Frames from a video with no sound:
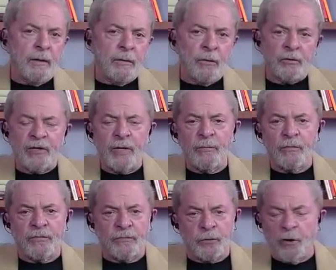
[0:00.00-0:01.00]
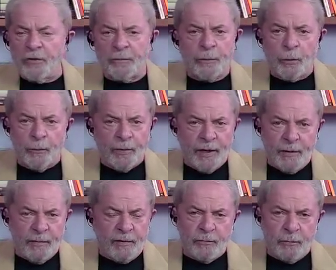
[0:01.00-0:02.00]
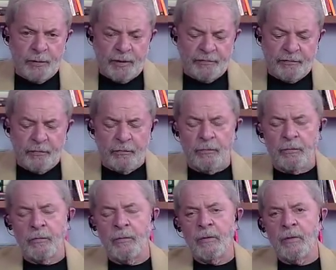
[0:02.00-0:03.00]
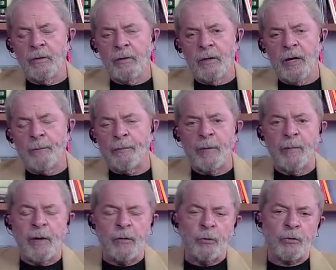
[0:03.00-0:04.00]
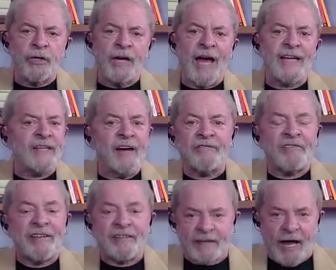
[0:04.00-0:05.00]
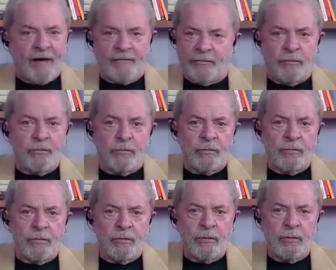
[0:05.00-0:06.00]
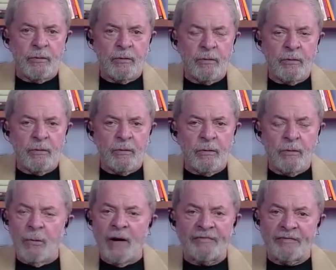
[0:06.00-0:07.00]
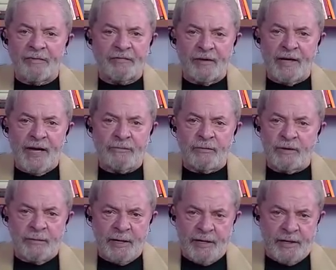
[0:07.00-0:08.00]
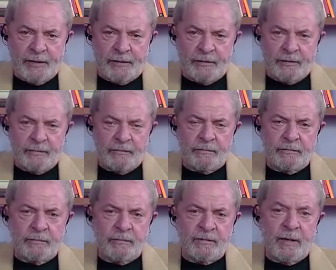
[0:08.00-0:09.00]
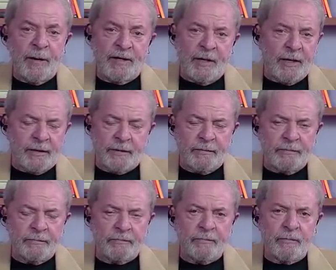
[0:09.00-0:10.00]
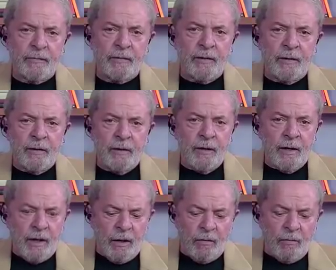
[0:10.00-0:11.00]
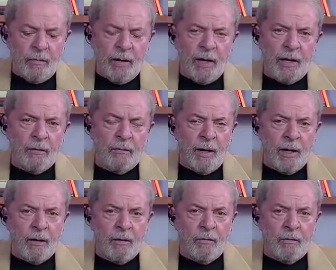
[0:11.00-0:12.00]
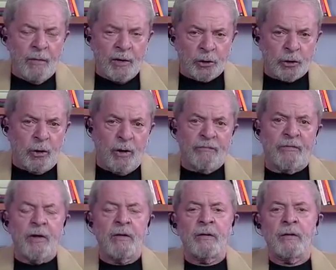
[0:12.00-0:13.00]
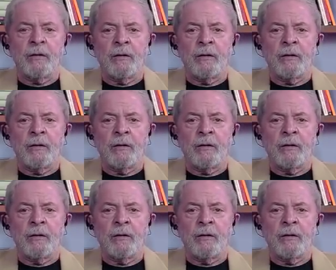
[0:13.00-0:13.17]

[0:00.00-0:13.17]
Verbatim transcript: nós temos dois problemas no Brasil. A primeiro que é inaceitável o assassinato da Marielle. Da Marielle. Ah, uma, uma, uma jovem